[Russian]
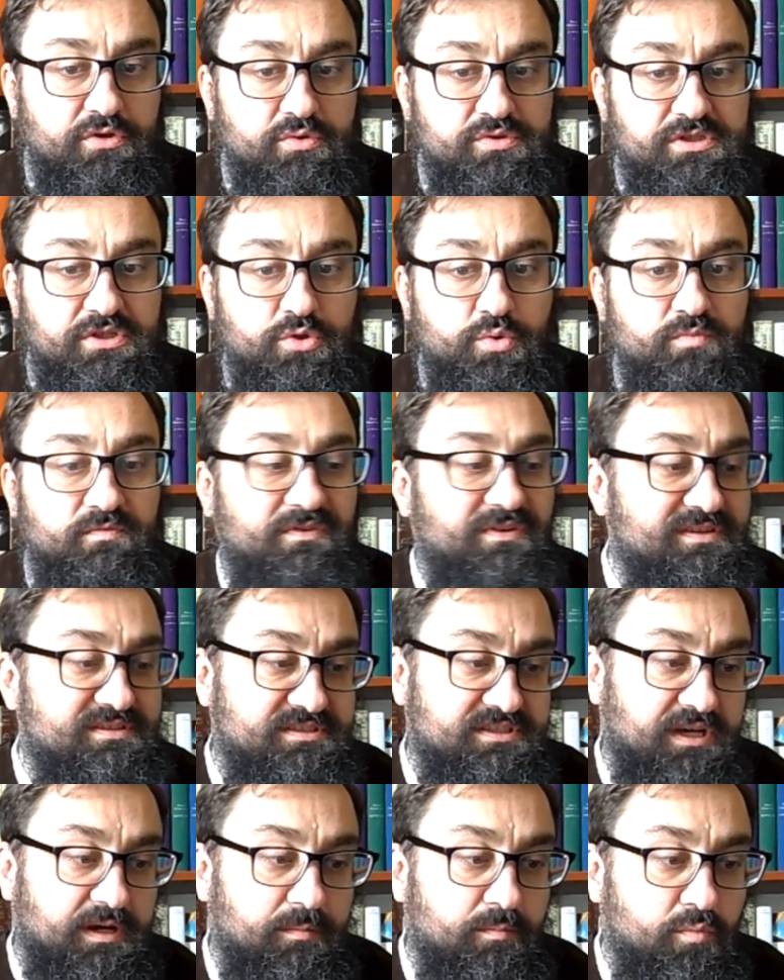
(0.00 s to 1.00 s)
кто
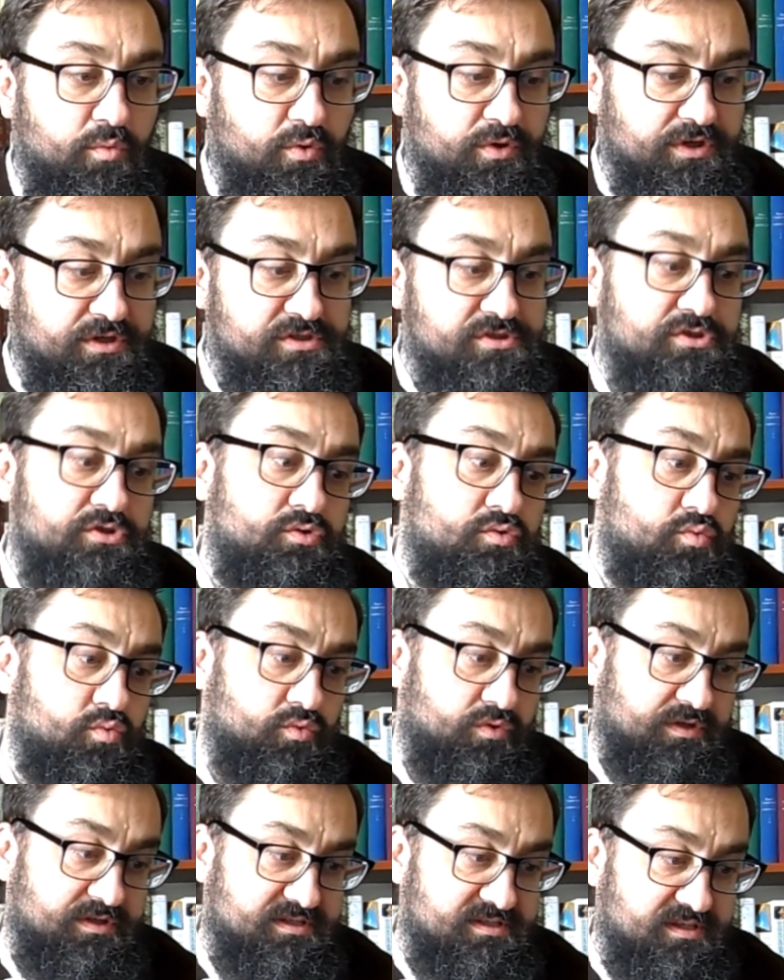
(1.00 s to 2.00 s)
задумывался о Боге с
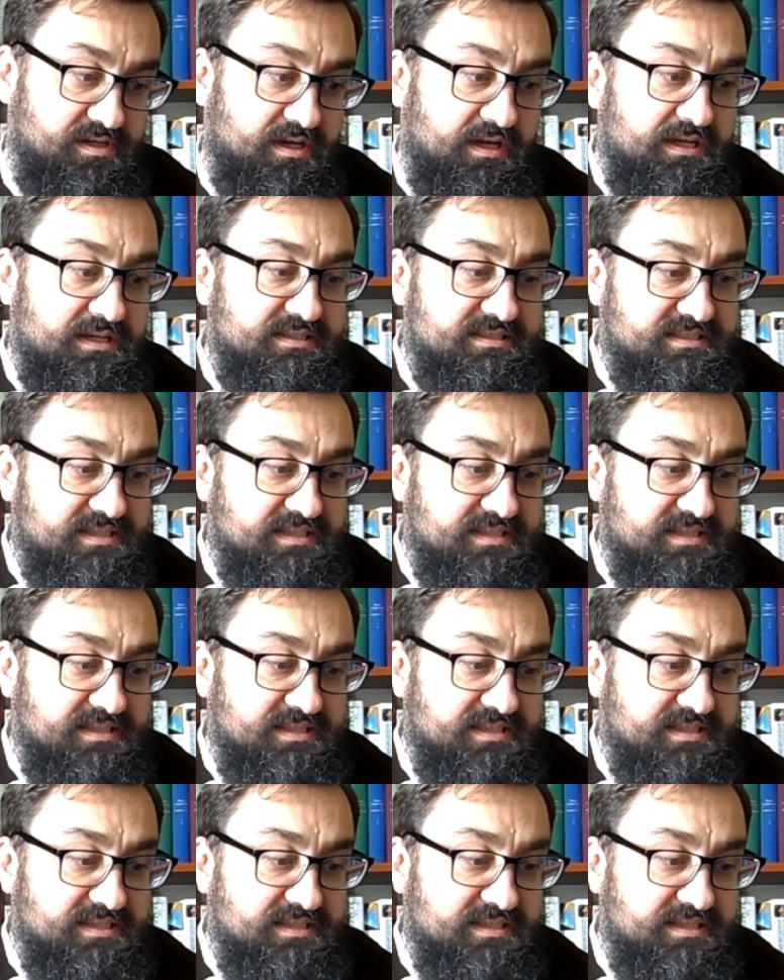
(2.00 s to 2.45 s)
юности,